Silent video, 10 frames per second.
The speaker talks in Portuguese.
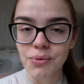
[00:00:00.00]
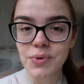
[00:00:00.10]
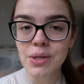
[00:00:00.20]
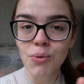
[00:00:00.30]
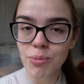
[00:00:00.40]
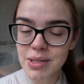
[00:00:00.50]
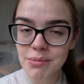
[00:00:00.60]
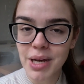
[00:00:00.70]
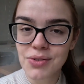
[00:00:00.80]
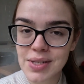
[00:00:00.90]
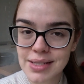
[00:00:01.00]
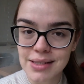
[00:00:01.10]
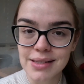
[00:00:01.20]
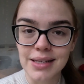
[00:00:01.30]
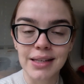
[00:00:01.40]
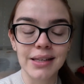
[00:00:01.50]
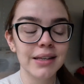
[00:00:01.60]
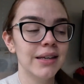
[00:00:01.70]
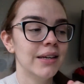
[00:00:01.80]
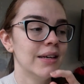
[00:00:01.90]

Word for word: Eu fiz algumas imagenzinhas aqui